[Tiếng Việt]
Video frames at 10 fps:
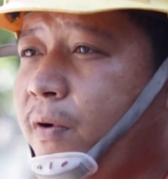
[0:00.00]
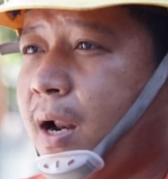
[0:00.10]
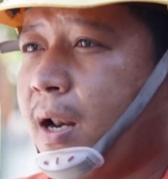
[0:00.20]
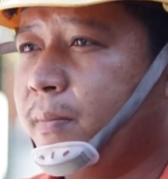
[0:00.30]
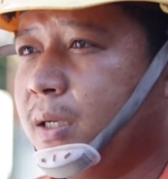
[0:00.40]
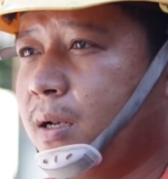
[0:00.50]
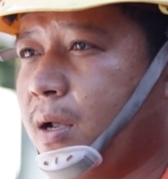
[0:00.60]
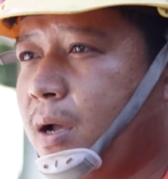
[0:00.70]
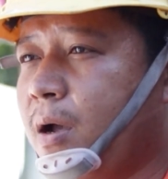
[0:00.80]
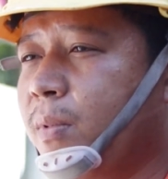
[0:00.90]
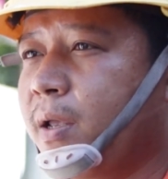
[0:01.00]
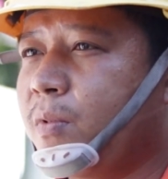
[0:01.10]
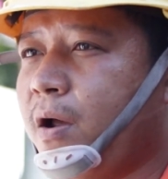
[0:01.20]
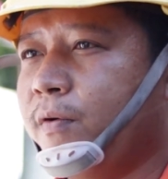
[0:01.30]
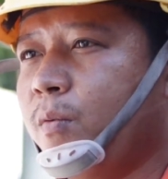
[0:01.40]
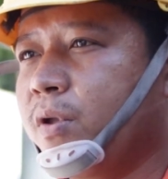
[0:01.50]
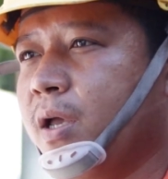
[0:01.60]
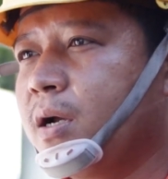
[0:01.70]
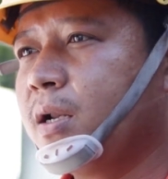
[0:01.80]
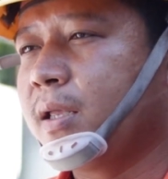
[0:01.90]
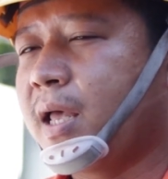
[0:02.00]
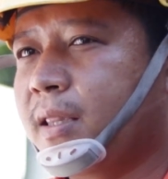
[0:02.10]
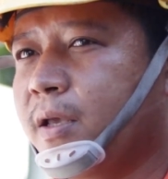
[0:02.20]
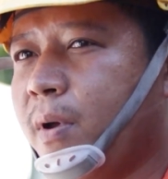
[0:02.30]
phần là mình không kiểm tra và bảo dưỡng cái đường dây thiết